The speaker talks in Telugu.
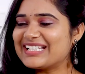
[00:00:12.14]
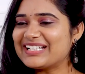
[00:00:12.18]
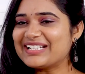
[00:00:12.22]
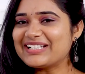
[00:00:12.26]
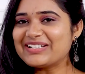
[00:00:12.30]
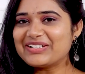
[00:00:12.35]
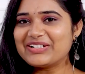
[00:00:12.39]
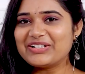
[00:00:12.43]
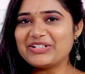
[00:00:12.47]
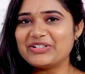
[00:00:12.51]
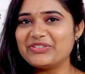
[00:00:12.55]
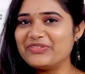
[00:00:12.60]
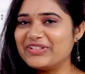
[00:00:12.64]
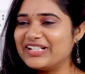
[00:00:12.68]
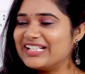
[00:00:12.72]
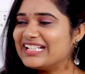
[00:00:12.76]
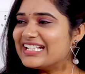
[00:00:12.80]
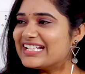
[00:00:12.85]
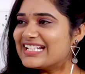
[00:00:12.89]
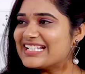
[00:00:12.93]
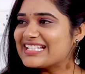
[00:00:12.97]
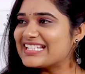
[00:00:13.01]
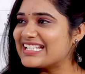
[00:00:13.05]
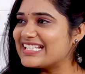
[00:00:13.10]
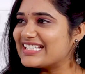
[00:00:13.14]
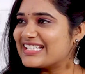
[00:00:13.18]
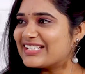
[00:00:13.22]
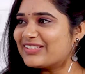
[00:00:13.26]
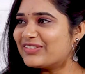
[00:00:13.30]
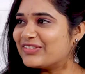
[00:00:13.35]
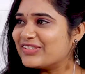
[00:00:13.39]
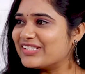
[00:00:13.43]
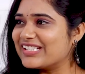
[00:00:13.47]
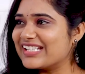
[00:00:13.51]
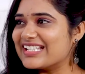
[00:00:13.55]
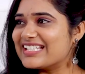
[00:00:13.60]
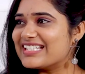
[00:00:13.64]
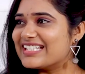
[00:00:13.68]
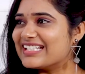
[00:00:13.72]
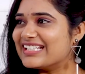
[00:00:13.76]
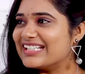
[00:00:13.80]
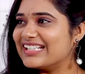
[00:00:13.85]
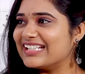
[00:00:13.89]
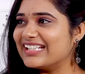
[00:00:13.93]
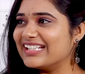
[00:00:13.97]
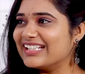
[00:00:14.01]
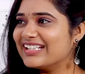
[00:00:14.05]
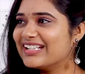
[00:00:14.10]
సార్ వింటర్ సీజన్
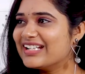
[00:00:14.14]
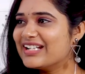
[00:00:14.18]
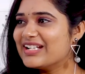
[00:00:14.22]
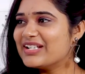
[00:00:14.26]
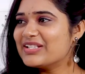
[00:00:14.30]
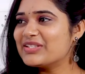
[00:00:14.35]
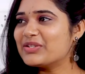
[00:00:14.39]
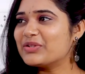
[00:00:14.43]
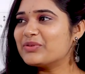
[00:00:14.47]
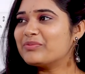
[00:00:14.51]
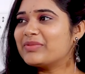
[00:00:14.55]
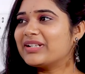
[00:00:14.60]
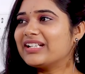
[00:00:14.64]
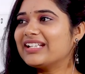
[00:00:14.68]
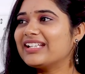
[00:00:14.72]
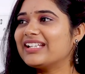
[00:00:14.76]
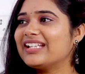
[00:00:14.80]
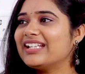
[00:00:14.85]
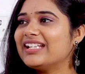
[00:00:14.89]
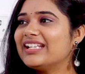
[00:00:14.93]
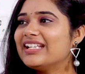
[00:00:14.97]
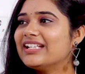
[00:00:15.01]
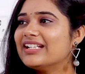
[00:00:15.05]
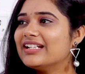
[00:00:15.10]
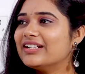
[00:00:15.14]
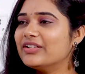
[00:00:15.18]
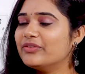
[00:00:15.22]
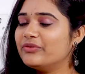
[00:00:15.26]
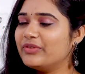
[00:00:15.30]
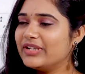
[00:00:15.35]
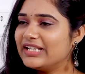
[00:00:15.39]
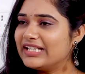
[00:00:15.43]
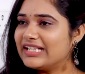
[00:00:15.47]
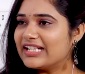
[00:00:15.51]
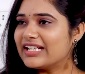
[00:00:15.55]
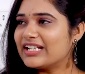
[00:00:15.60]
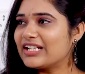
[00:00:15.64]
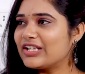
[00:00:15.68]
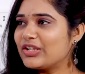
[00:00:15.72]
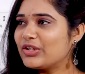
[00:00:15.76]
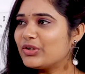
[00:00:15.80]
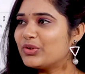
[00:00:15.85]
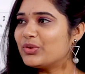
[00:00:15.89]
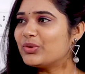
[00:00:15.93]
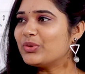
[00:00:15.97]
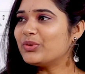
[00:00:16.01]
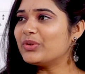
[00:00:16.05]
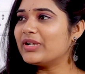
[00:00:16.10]
వచ్చేసింది సో మనకి
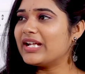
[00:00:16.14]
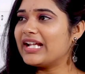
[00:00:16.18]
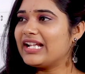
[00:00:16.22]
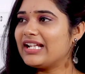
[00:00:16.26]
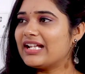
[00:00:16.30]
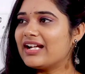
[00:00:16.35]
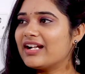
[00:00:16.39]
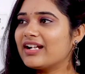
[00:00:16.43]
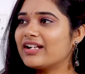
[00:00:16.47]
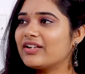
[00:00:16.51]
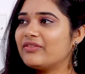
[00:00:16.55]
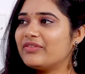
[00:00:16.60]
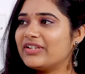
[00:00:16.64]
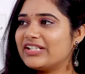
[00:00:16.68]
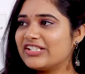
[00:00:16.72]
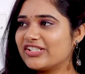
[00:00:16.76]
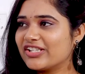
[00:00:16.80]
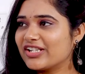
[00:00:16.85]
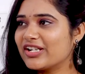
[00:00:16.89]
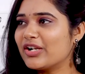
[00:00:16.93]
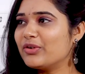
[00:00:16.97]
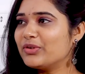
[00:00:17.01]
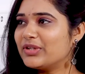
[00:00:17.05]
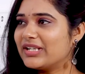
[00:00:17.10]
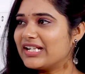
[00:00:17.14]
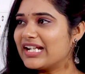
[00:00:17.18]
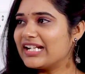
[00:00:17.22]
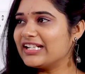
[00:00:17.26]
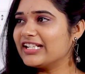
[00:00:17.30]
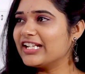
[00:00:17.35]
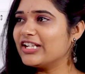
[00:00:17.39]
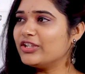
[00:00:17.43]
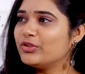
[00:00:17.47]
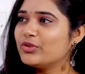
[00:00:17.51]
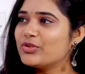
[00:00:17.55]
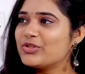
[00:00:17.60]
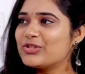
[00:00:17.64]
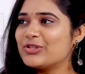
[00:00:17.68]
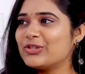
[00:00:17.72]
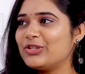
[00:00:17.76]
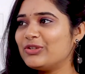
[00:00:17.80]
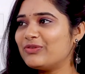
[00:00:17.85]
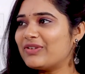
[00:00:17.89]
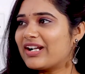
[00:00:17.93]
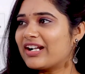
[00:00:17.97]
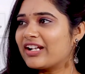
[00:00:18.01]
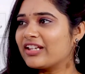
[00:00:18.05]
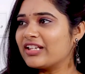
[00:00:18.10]
వింటర్లో ఎలాగ వెచ్చగా ఉండడానికి
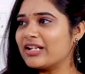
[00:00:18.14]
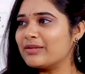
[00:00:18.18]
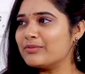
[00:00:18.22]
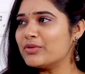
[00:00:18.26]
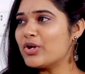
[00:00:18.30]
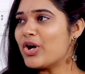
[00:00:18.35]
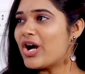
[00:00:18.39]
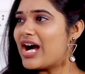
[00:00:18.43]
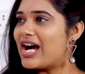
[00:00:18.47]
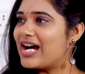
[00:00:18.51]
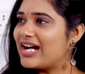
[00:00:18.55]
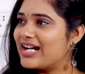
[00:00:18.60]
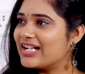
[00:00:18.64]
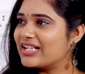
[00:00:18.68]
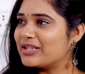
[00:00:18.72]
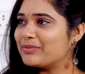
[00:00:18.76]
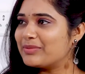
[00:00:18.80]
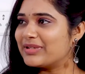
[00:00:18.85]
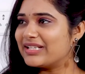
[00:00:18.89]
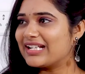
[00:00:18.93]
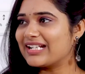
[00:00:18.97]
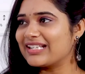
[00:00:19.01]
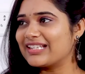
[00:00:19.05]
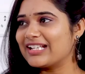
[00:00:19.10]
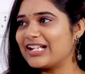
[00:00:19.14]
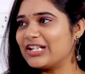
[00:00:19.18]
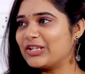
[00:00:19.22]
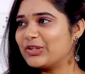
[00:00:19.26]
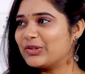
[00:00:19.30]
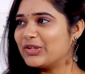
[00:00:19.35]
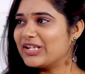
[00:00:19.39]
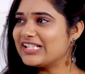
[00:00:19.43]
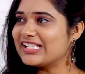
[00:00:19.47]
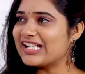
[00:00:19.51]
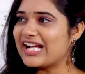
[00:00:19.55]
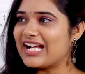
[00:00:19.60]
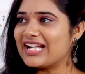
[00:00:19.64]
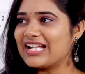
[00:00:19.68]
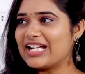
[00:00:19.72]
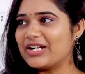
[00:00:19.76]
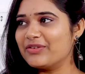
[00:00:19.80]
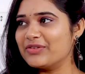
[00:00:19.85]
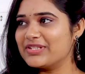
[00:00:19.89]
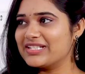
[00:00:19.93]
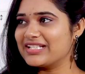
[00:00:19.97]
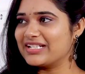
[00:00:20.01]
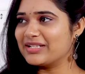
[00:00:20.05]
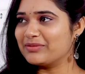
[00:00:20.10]
దుస్తులు వాడతామో ఆహార పదార్థాలు కూడా చాలా
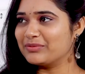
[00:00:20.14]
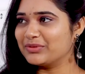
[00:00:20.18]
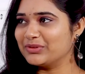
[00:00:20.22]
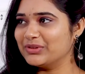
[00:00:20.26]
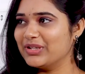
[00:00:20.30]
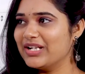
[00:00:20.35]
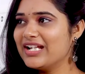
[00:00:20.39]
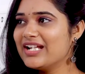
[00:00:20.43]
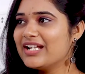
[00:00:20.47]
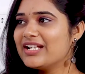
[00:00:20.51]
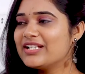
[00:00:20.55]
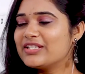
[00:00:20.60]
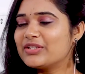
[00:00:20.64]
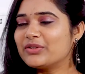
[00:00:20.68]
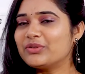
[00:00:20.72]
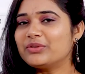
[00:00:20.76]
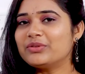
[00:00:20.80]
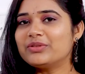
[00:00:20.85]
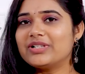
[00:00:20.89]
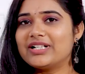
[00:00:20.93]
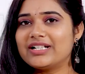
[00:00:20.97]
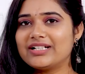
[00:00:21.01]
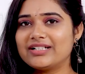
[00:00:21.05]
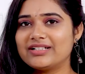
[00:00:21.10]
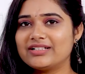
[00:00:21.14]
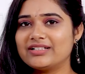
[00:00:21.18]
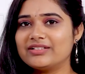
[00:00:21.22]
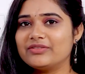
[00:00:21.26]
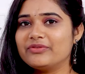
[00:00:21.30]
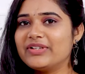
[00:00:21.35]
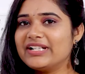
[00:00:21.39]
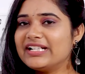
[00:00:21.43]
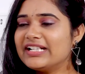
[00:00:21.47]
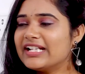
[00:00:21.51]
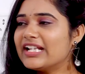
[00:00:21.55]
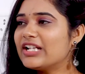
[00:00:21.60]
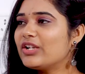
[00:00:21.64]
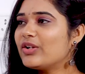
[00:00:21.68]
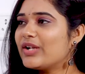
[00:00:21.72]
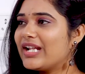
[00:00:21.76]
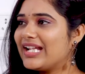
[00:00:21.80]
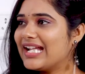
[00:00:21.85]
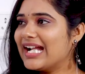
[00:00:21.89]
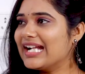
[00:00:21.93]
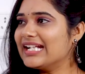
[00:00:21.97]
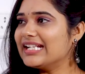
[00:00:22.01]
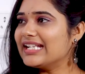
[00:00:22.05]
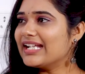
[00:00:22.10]
అవసరము సో వింటర్లో
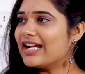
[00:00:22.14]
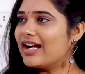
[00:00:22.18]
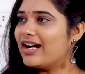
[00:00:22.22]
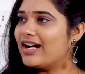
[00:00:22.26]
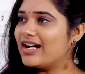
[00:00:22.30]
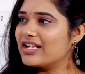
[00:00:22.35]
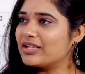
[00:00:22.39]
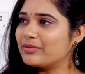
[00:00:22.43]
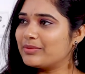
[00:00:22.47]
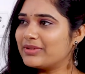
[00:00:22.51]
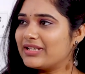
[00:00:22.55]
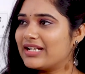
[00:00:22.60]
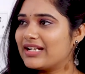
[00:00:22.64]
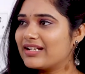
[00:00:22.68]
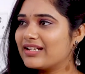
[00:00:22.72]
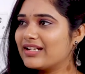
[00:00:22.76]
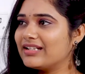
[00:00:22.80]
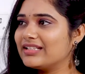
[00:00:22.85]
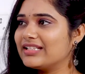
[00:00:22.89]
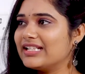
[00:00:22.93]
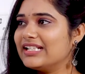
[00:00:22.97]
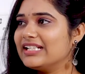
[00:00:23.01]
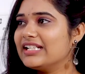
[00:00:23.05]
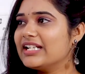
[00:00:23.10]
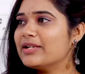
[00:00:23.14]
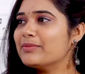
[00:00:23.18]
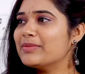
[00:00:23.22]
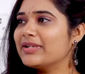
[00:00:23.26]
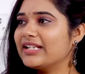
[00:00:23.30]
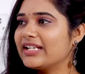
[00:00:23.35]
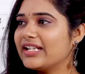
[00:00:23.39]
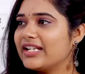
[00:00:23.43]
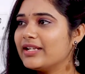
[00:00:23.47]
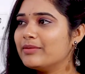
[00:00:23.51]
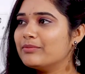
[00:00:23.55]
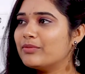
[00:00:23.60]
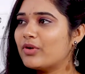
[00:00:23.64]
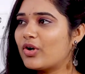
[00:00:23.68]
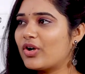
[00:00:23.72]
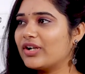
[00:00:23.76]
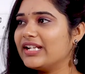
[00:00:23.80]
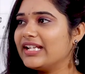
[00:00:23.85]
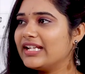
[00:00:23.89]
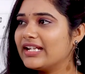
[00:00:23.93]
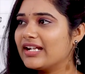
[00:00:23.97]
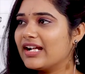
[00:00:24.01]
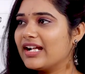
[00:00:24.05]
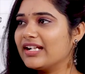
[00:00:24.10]
ఎలాంటి ఆహార పదార్థాలు తింటే మనకి
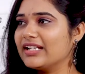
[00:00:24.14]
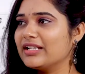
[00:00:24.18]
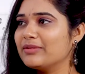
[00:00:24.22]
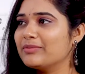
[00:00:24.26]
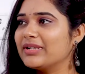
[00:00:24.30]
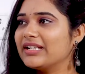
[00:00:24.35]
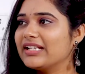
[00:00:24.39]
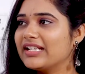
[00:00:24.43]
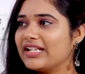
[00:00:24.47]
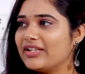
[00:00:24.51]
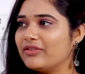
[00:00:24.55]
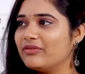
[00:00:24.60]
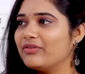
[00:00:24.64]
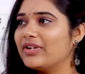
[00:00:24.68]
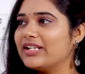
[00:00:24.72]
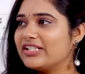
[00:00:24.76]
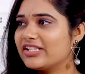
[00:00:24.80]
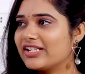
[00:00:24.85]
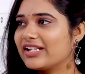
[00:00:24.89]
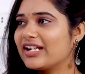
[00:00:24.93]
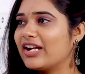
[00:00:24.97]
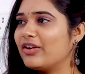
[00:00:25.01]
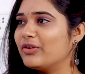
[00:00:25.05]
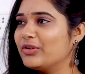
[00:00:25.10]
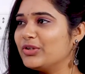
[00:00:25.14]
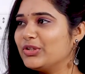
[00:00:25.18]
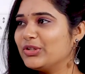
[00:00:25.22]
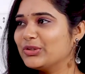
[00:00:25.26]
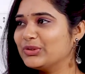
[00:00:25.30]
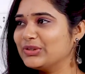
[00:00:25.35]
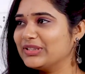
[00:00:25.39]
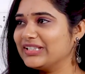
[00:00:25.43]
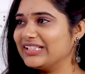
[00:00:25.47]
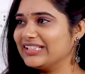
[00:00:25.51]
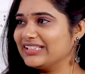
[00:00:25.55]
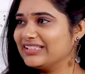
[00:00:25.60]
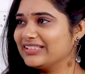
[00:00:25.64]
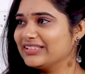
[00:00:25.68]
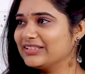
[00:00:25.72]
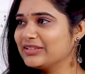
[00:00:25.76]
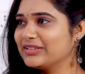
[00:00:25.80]
బాడీ కానీ మనకి వెచ్చగా ఉంటుంది